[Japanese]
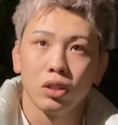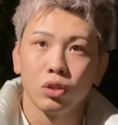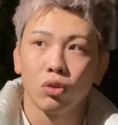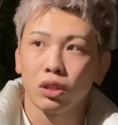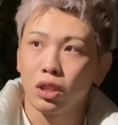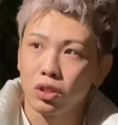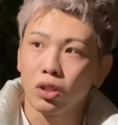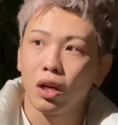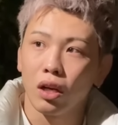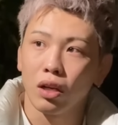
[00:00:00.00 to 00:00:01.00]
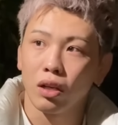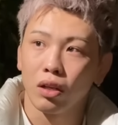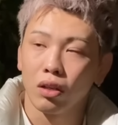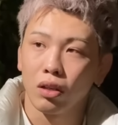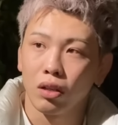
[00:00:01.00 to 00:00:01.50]
篠塚選手がも
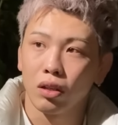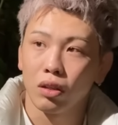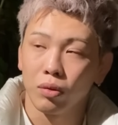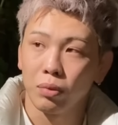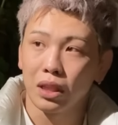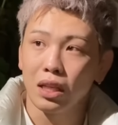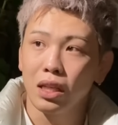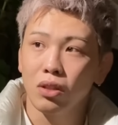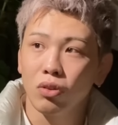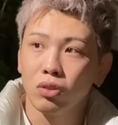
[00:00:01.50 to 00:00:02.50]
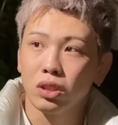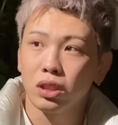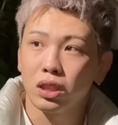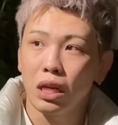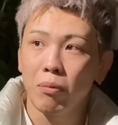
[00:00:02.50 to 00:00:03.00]
う最近の
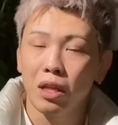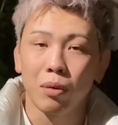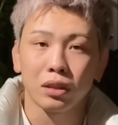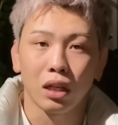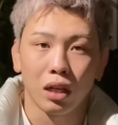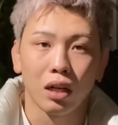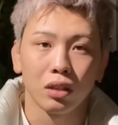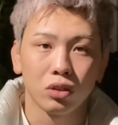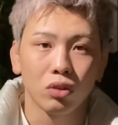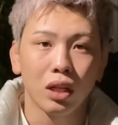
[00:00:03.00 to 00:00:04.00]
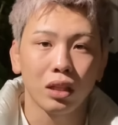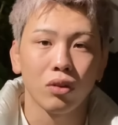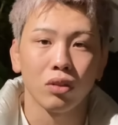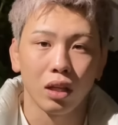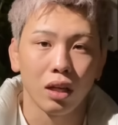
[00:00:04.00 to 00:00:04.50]
試合を見てますから強くなって
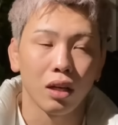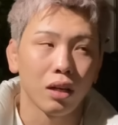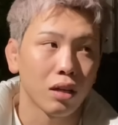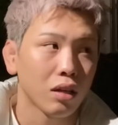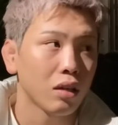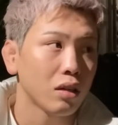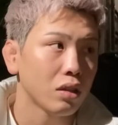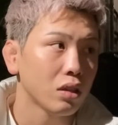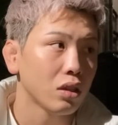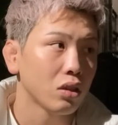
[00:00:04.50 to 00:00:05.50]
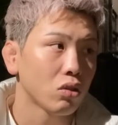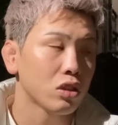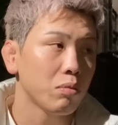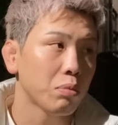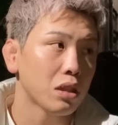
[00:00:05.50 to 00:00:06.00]
るんで
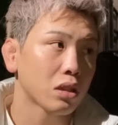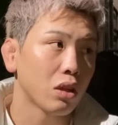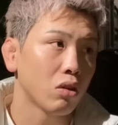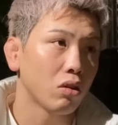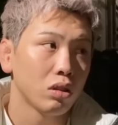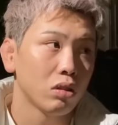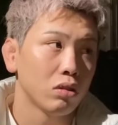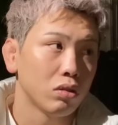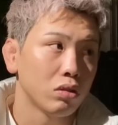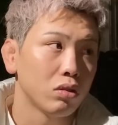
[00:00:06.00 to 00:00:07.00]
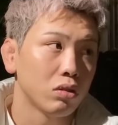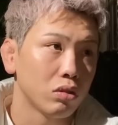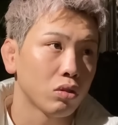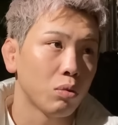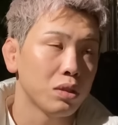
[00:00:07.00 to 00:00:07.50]
心配ですけど、
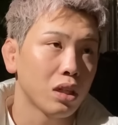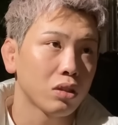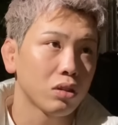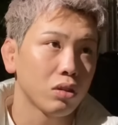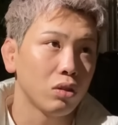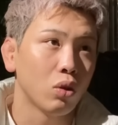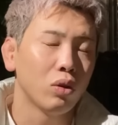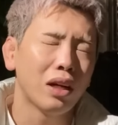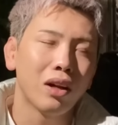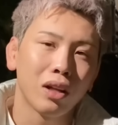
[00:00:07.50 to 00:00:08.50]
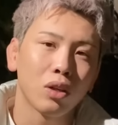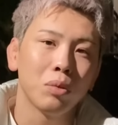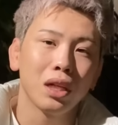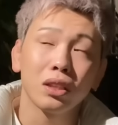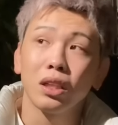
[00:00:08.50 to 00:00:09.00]
富澤どうなるやろ、
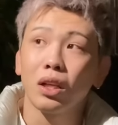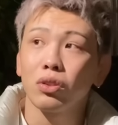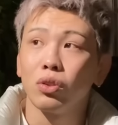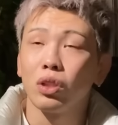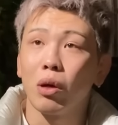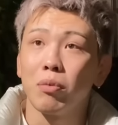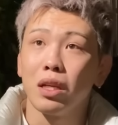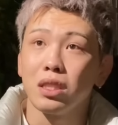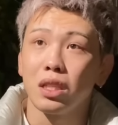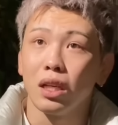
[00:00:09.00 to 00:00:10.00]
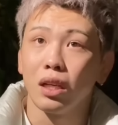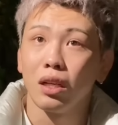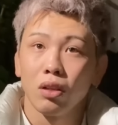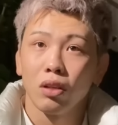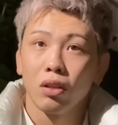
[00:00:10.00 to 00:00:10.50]
富澤君が倒す風景も見えんし
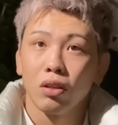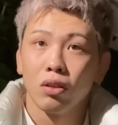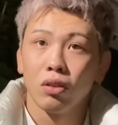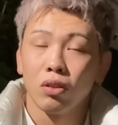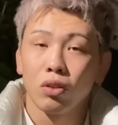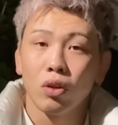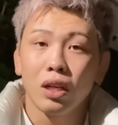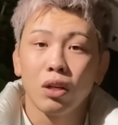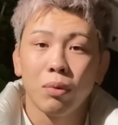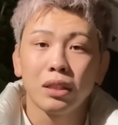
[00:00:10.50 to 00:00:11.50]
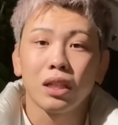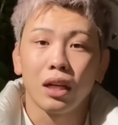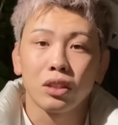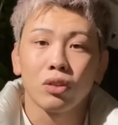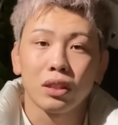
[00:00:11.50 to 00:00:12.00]
距離感うまいですから
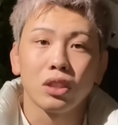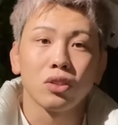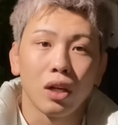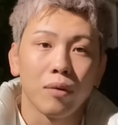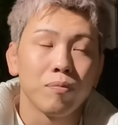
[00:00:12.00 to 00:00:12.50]
ね篠塚選手は。